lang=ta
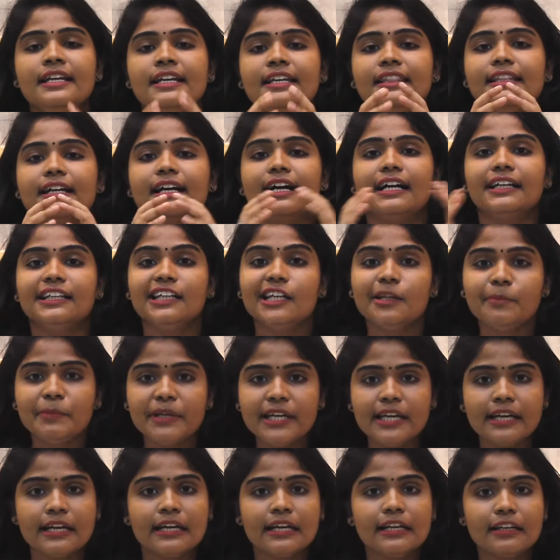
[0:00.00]
இந்த
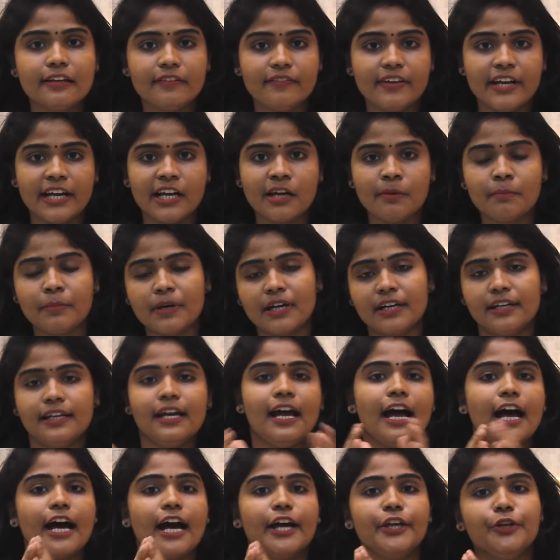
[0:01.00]
கட்டணமே எங்களுக்கு வேணாம்பான்னு
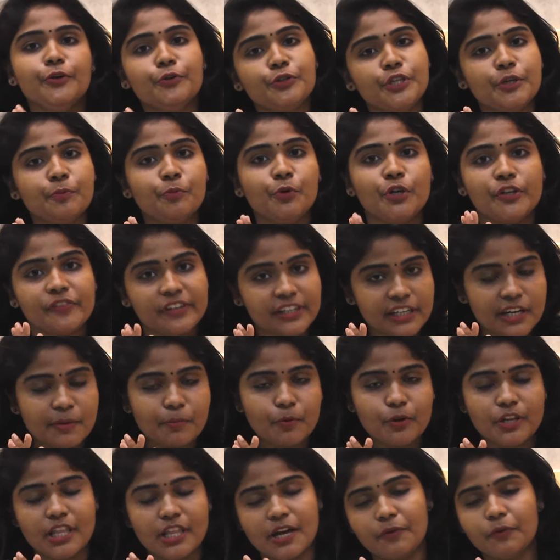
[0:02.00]
ஐயூசி முடிவெடுக்க
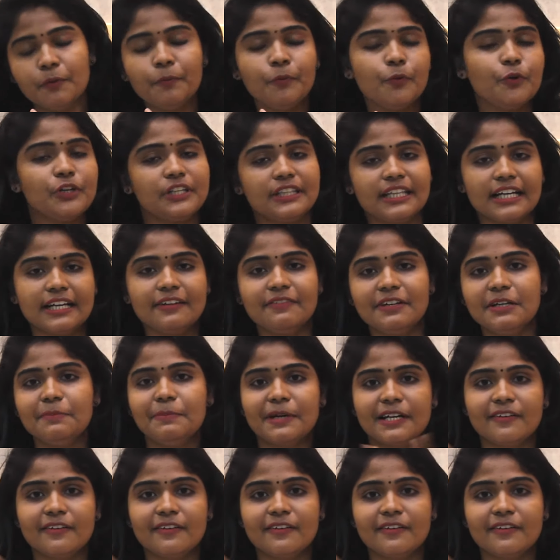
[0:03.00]
போகிறதாவும் ஒரு தகவல்